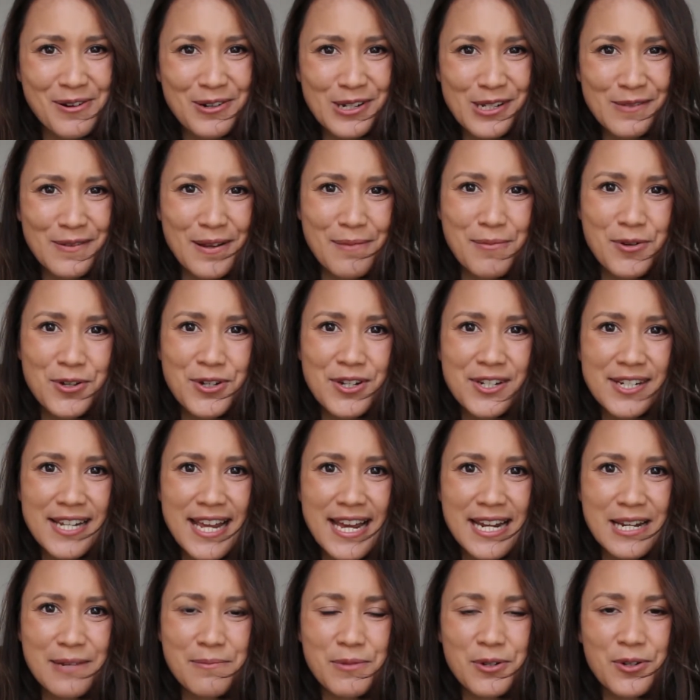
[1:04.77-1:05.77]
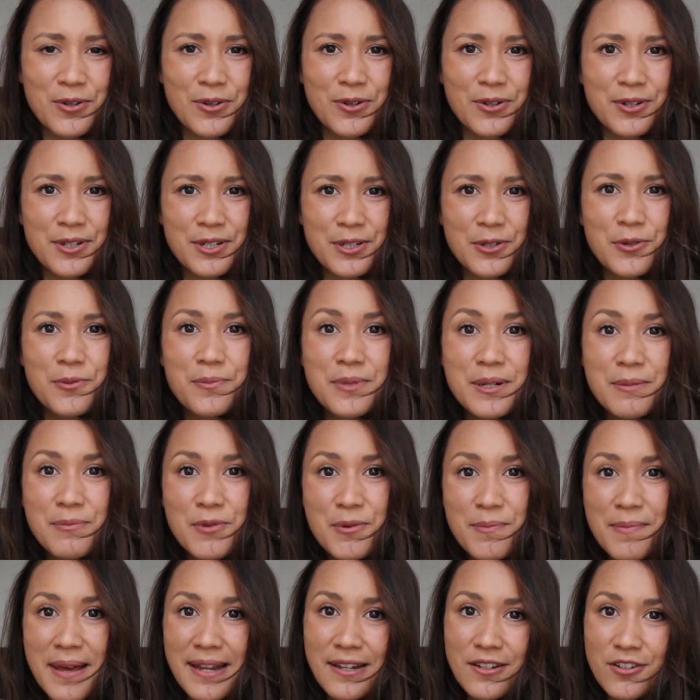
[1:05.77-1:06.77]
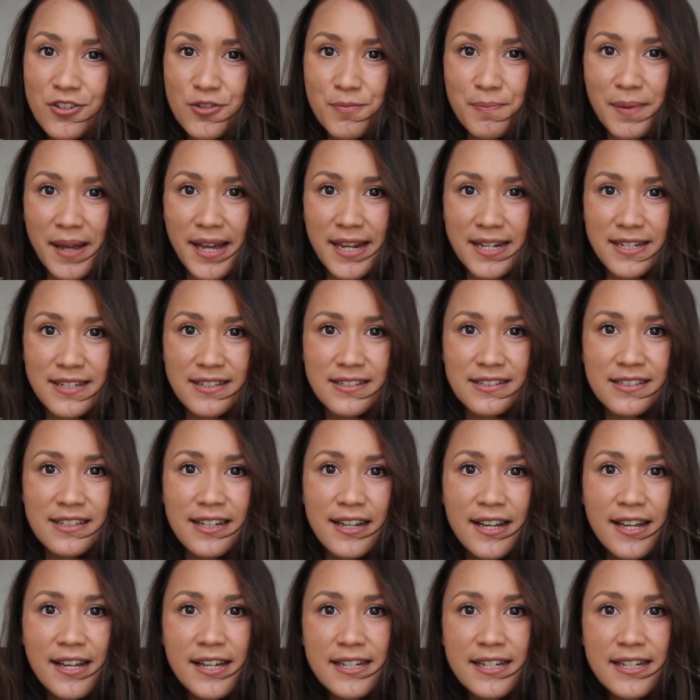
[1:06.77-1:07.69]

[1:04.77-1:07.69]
und zwar möchte ich gerne mit euch um den Moment sprechen,